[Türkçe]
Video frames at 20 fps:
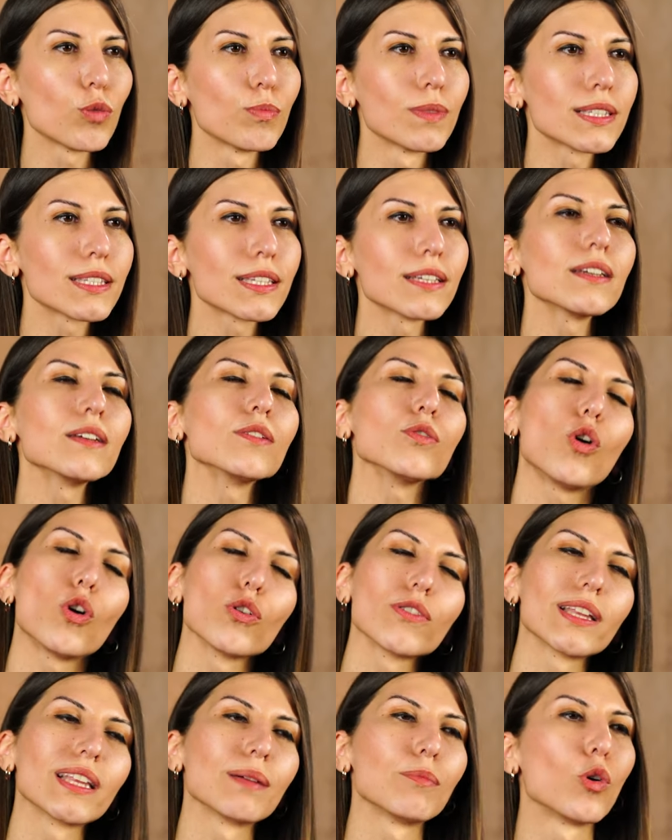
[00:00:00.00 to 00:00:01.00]
olması
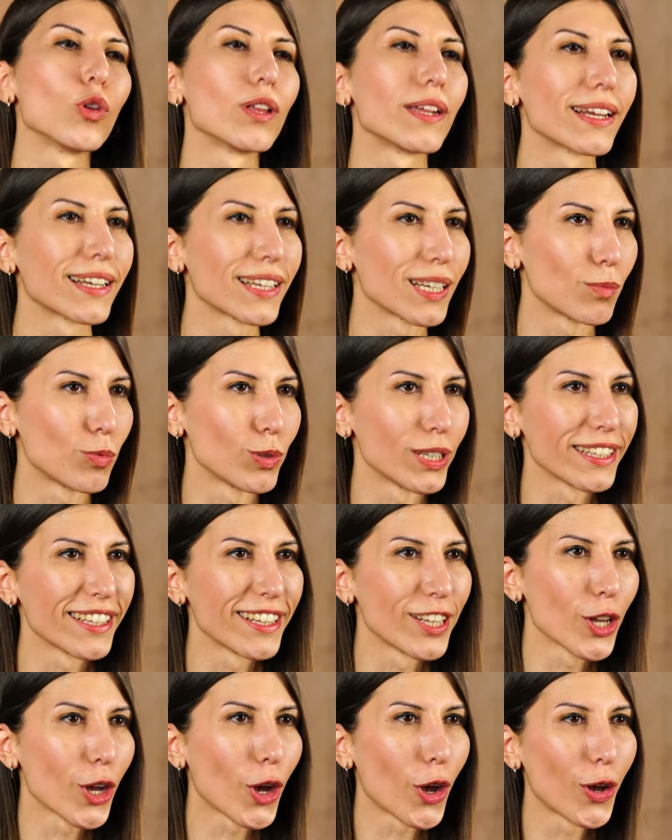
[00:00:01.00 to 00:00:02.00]
ortalama olarak kabul
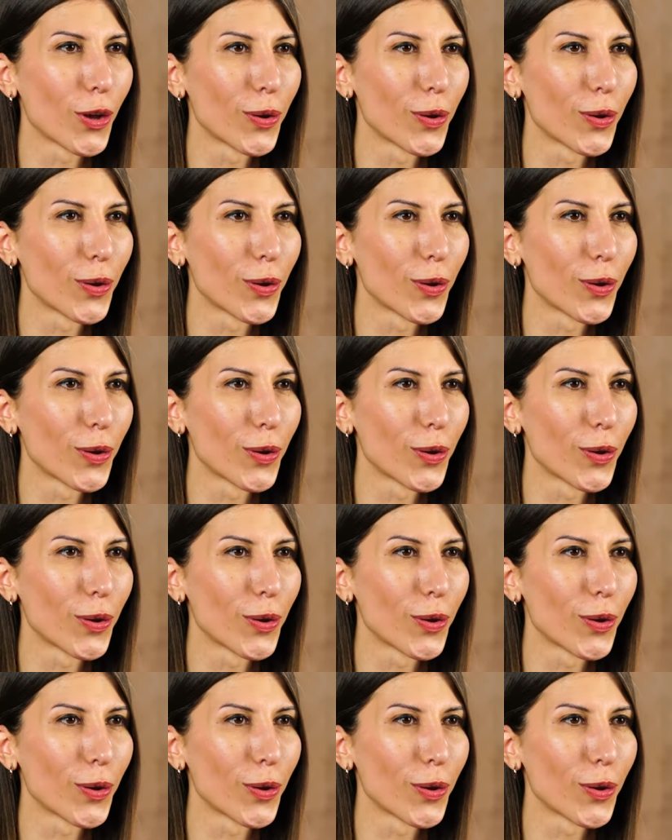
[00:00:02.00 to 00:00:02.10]
ediliyor.